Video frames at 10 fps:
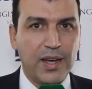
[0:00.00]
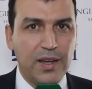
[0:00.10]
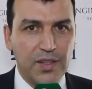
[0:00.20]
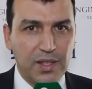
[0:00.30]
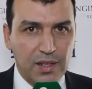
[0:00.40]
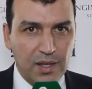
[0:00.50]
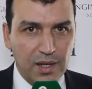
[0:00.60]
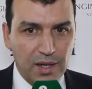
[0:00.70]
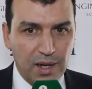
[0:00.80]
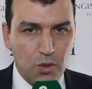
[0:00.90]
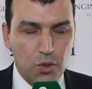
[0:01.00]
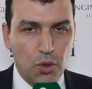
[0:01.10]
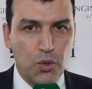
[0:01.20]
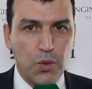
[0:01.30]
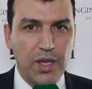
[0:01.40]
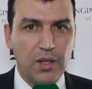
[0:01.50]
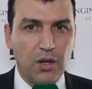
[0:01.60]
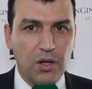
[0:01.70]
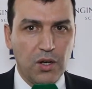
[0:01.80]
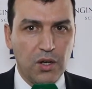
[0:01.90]
ravi d'être euh, là aujourd'hui
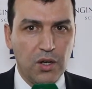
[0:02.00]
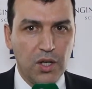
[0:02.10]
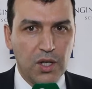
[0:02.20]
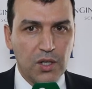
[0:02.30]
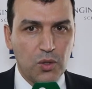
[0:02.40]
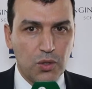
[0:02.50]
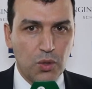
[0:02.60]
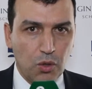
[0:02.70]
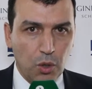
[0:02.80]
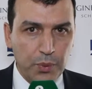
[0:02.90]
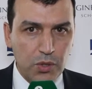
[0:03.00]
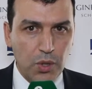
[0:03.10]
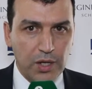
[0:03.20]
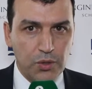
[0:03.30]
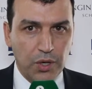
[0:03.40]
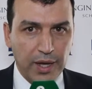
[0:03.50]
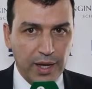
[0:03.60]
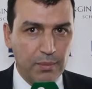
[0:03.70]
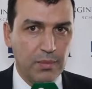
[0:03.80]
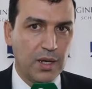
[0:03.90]
dans, dans ce campus de
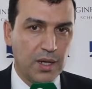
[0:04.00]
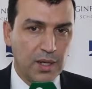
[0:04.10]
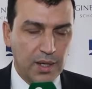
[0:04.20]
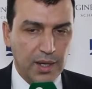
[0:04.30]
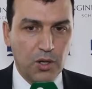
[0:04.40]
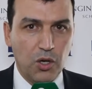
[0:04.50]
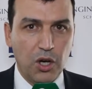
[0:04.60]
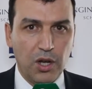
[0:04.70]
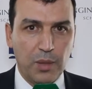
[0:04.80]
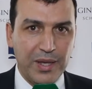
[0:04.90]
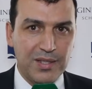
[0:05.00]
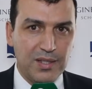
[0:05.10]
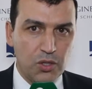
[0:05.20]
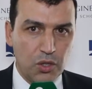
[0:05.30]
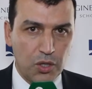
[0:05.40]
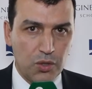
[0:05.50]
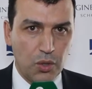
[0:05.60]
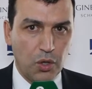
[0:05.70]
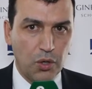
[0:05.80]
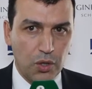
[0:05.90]
HEM école prestigieuse de
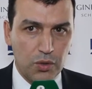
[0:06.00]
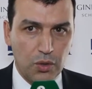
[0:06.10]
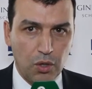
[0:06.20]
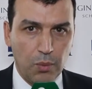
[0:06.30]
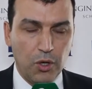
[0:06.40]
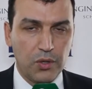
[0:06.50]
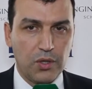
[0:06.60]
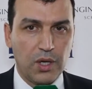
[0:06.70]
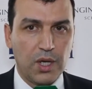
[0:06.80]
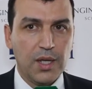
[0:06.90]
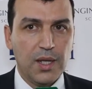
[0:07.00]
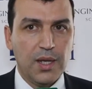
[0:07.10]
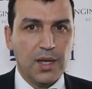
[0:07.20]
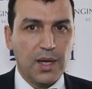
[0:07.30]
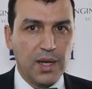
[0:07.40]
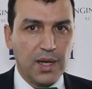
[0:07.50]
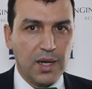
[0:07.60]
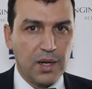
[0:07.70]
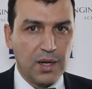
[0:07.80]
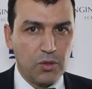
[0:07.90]
renonce dans le monde
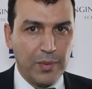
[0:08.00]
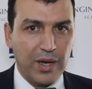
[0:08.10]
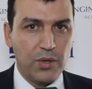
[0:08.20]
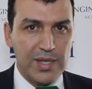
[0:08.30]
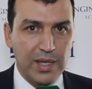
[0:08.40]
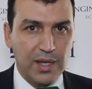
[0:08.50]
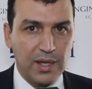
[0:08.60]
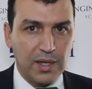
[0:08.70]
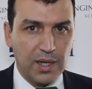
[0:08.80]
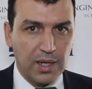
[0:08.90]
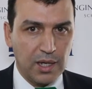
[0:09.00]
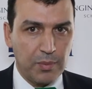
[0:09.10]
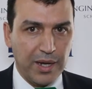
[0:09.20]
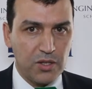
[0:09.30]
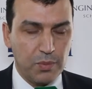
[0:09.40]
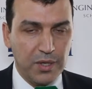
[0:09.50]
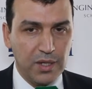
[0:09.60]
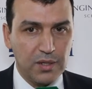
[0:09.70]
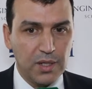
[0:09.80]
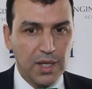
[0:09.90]
euh, du marketing et de
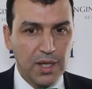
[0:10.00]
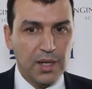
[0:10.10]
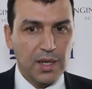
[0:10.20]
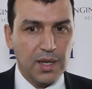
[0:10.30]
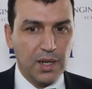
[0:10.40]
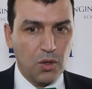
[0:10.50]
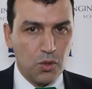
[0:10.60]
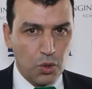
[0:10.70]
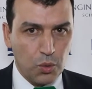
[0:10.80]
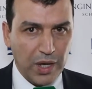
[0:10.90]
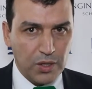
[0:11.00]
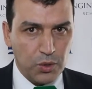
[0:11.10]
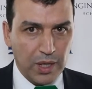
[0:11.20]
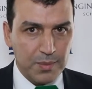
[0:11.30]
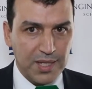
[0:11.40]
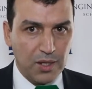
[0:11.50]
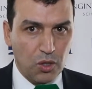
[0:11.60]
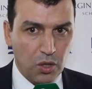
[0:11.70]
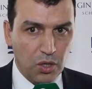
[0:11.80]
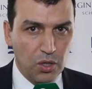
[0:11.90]
management. Euh, aujourd'hui, HEM
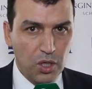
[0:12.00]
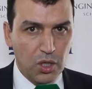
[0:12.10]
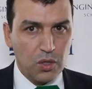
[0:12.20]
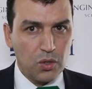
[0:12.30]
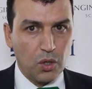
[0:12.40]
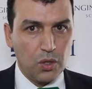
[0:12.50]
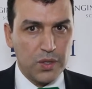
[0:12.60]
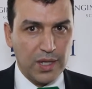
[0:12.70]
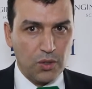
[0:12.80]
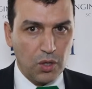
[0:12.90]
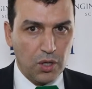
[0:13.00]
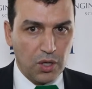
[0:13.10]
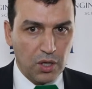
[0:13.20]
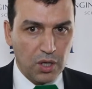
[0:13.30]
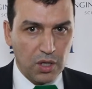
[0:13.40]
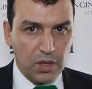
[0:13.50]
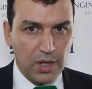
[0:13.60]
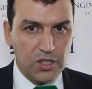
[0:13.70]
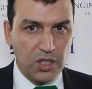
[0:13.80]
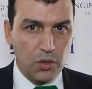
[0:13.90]
s'étend dans le secteur euh, de
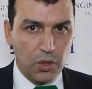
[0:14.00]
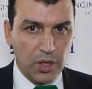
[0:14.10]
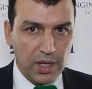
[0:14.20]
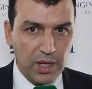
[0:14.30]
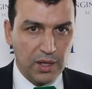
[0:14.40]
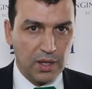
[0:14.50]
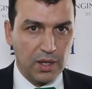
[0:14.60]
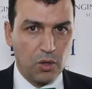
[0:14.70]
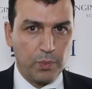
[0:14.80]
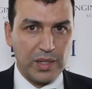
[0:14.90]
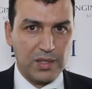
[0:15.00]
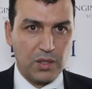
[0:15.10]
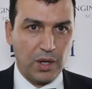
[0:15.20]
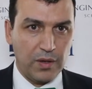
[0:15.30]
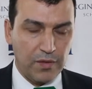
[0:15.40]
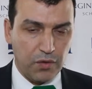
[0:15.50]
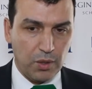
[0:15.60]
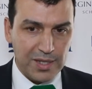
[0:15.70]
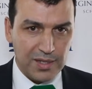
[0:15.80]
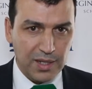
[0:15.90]
l'ingénierie, en particulier en
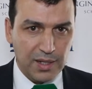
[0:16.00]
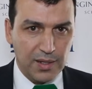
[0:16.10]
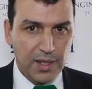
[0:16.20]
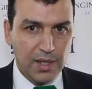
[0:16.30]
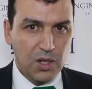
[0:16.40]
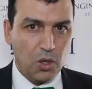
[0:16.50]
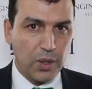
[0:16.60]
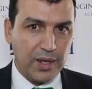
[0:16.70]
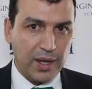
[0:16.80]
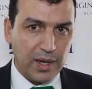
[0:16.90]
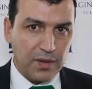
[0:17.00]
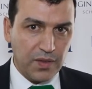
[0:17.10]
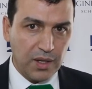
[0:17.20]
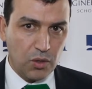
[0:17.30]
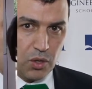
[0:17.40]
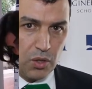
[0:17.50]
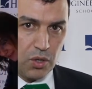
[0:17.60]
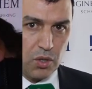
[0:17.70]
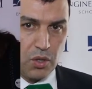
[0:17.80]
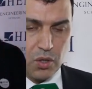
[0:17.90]
informatique. On est très ravis
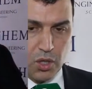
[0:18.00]
de,